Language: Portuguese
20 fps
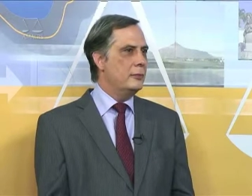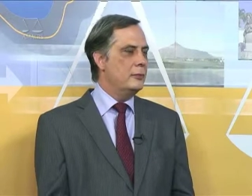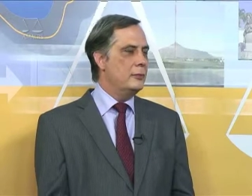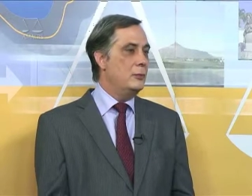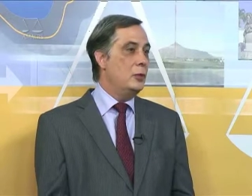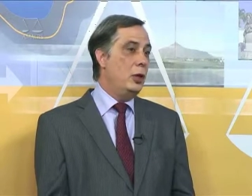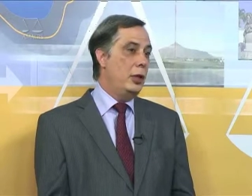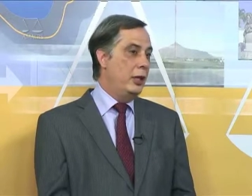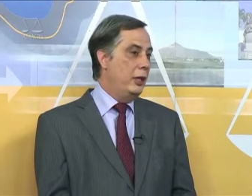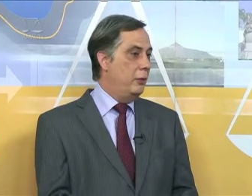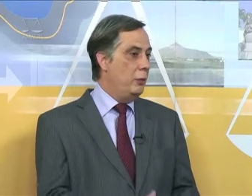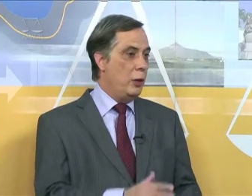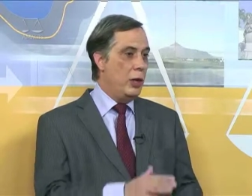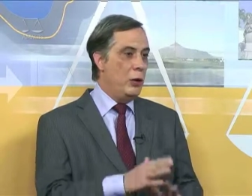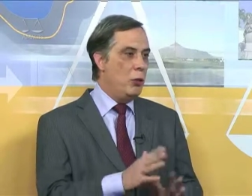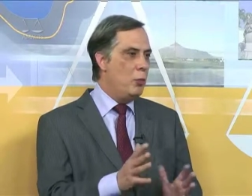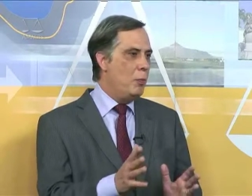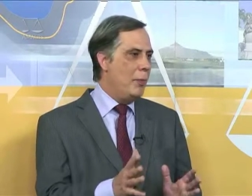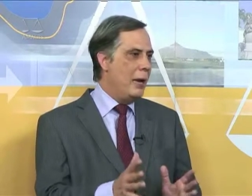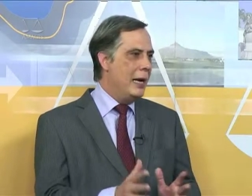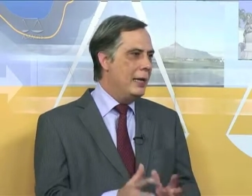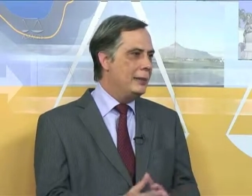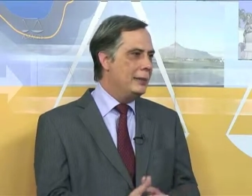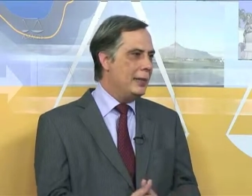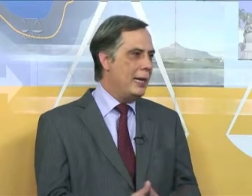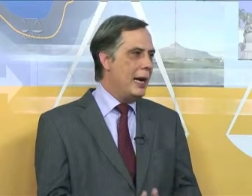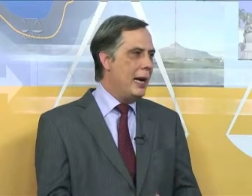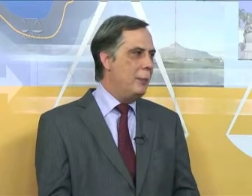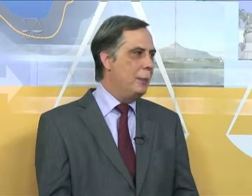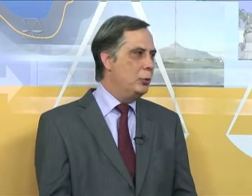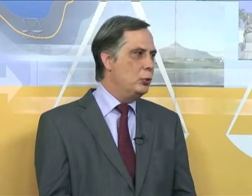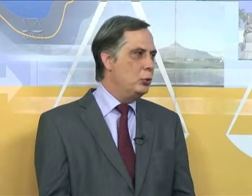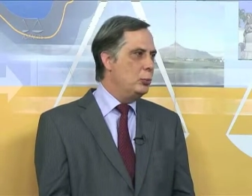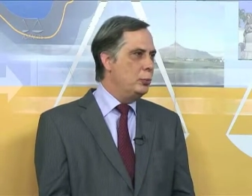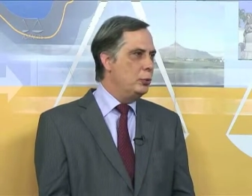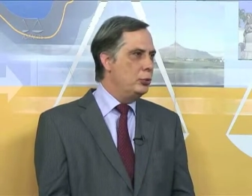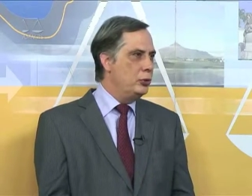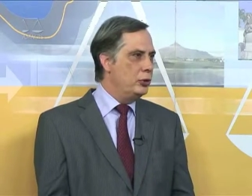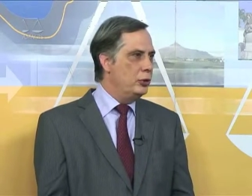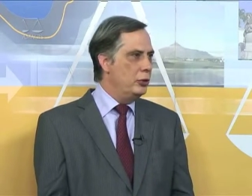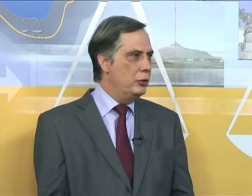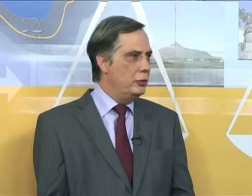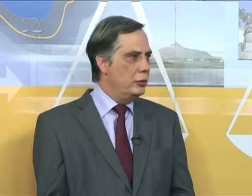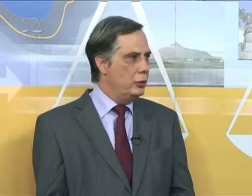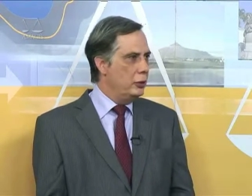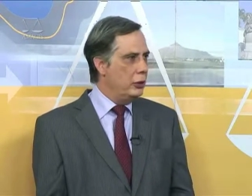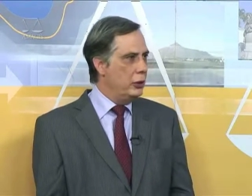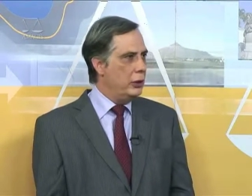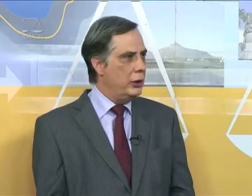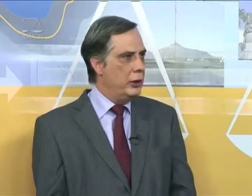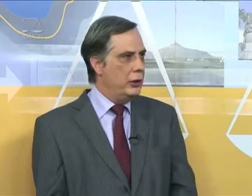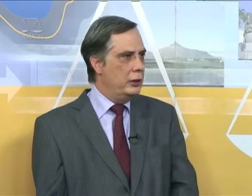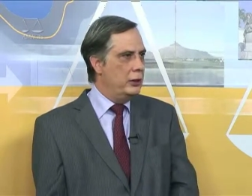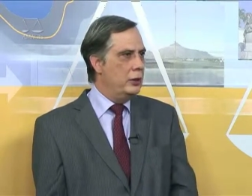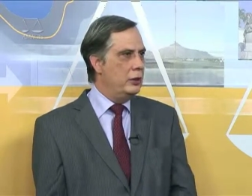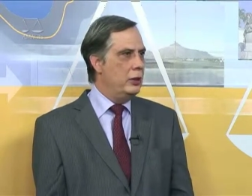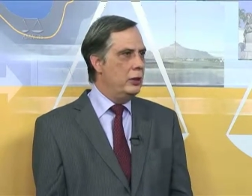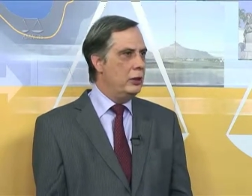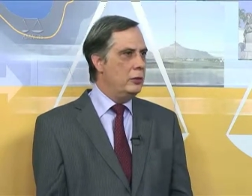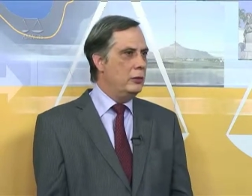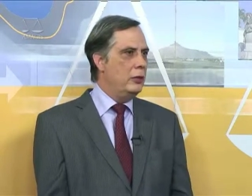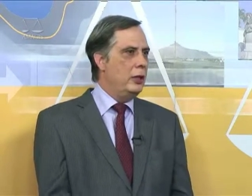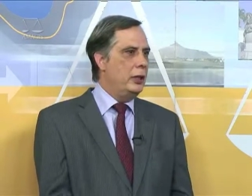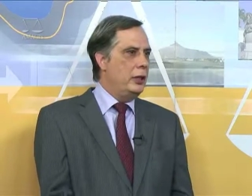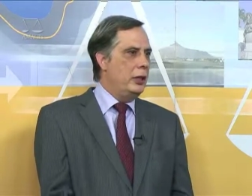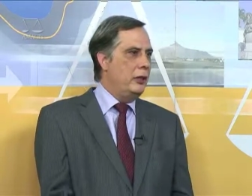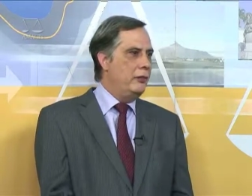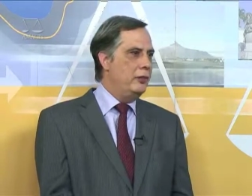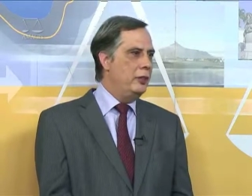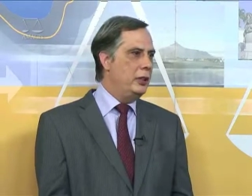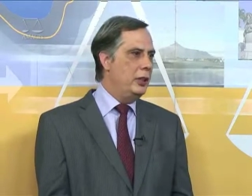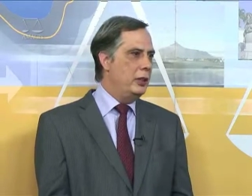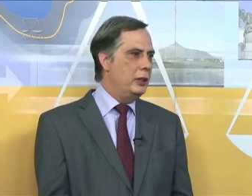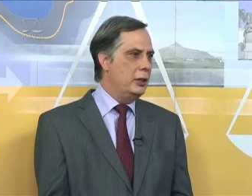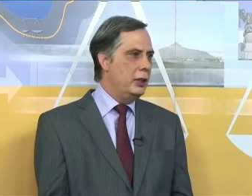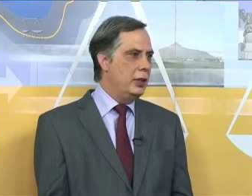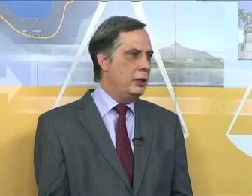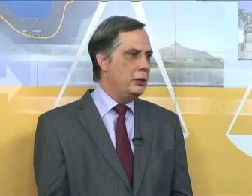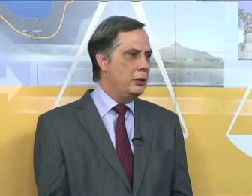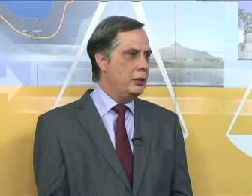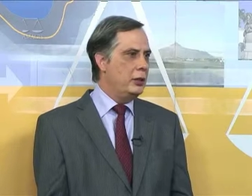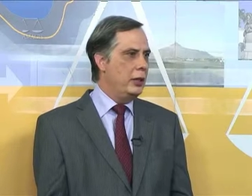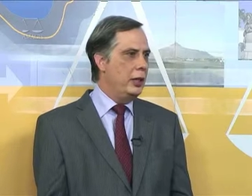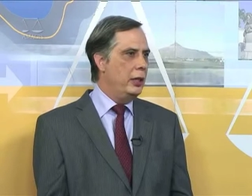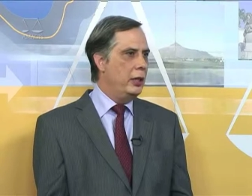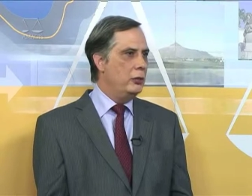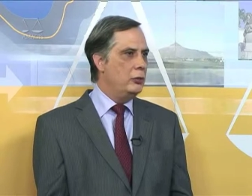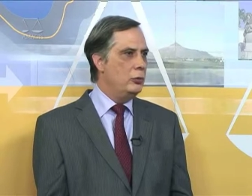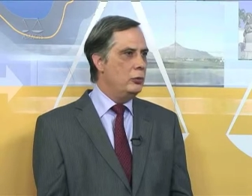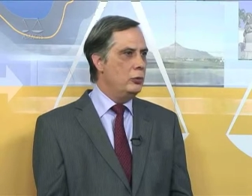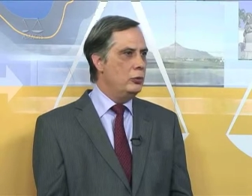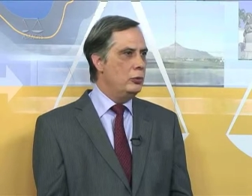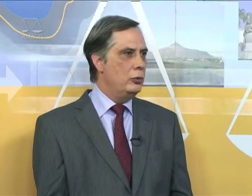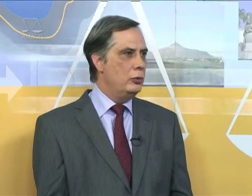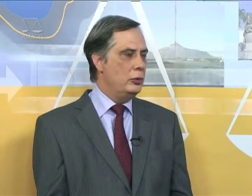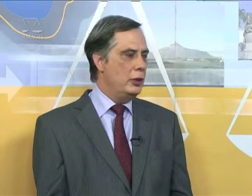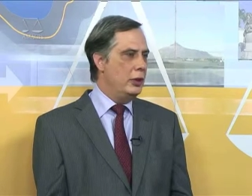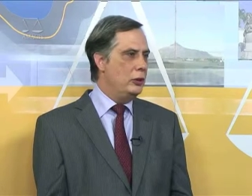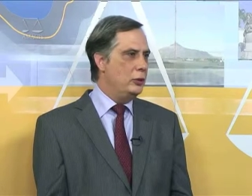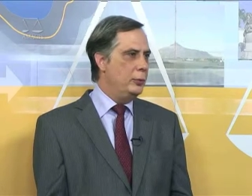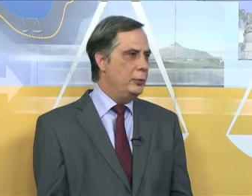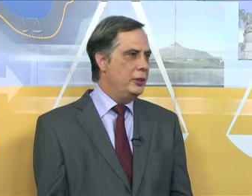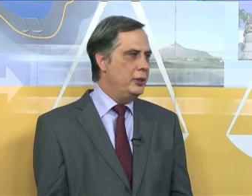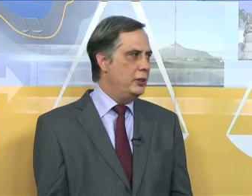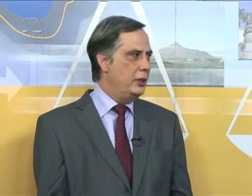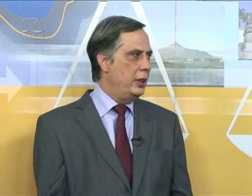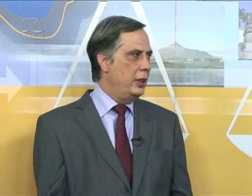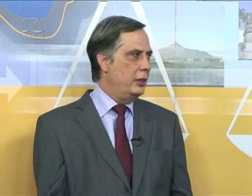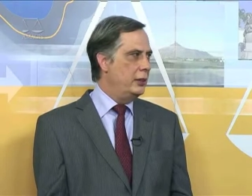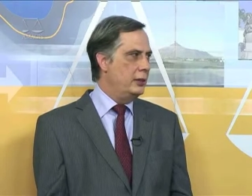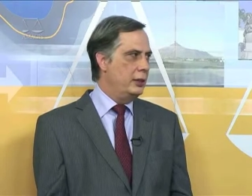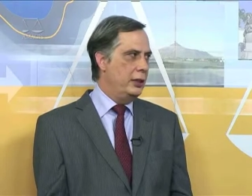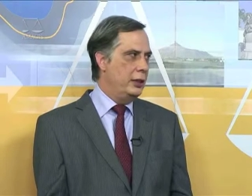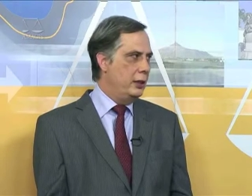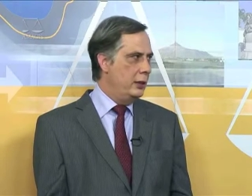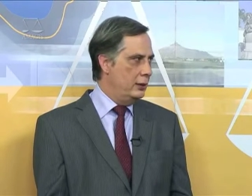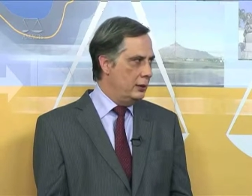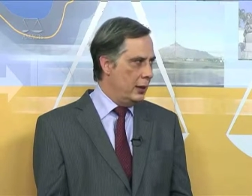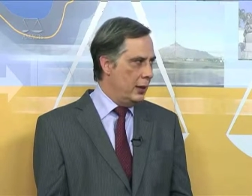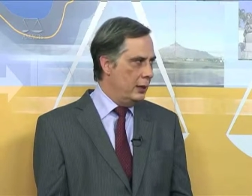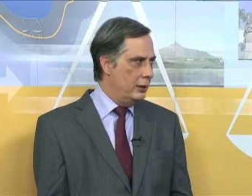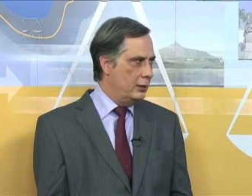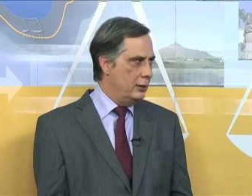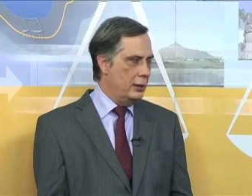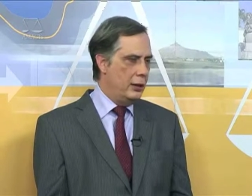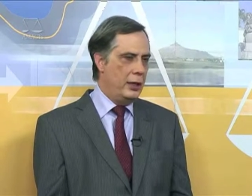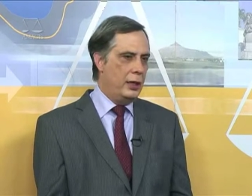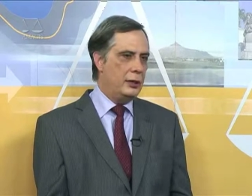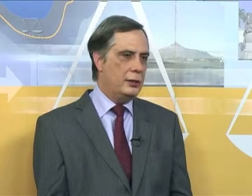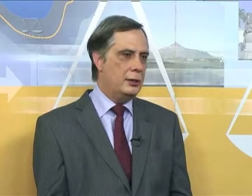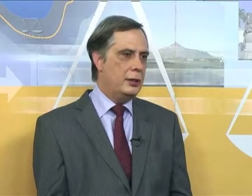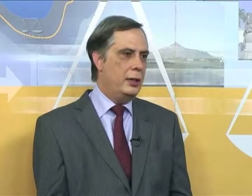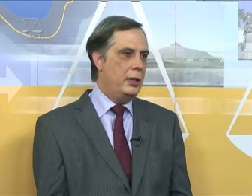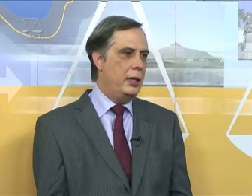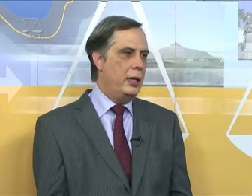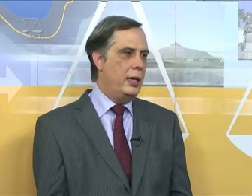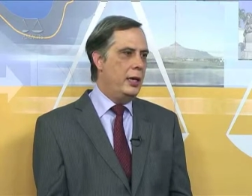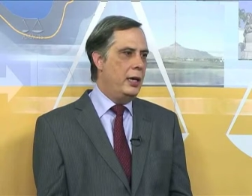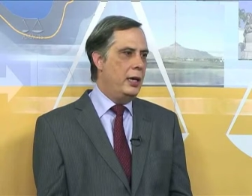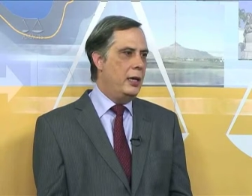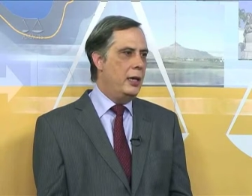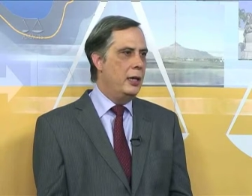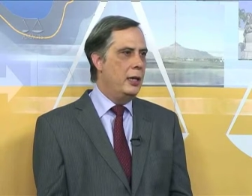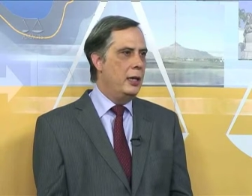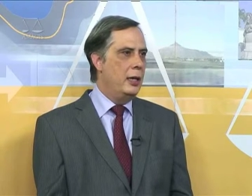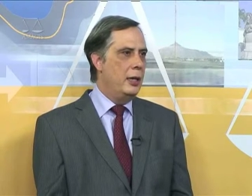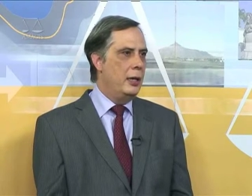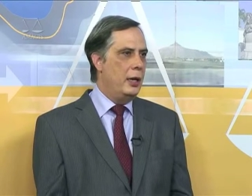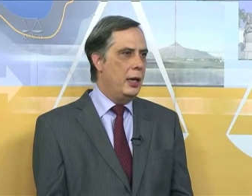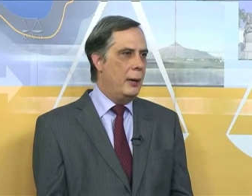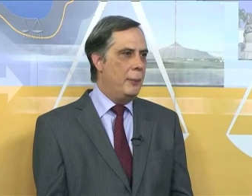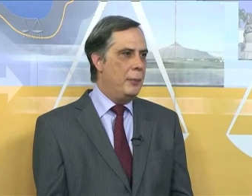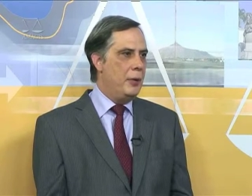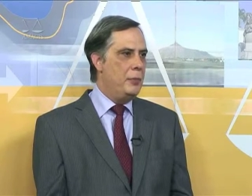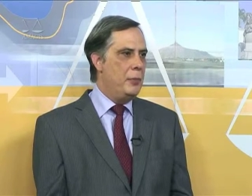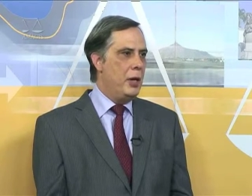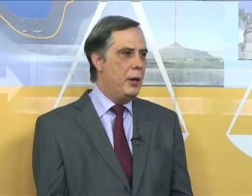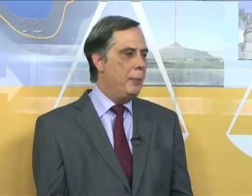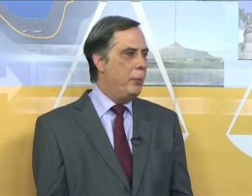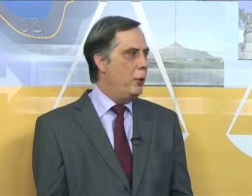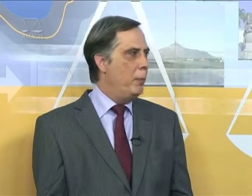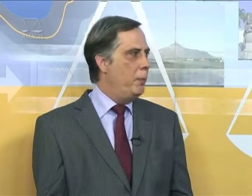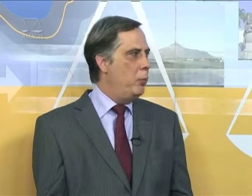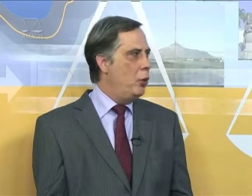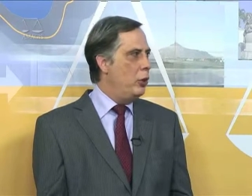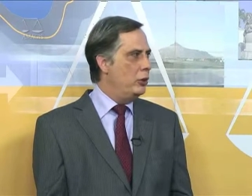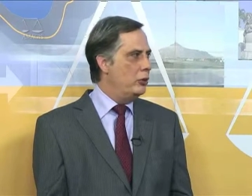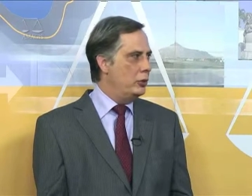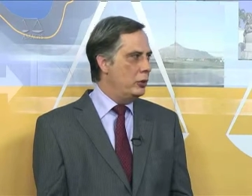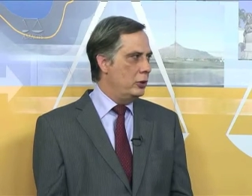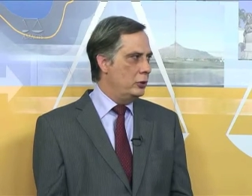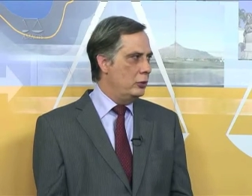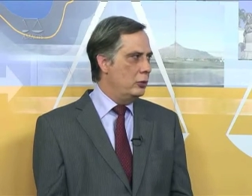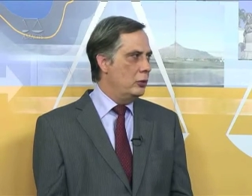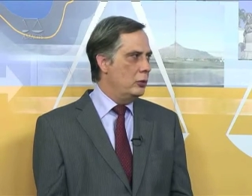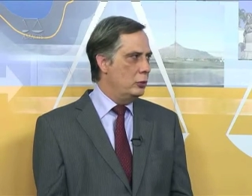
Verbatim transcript: Olha, é o mais rápido possível, né? Quer dizer, dentro daquela finalidade que é dos juizados especiais, celeridade. Essa é a, a primeira proposta do,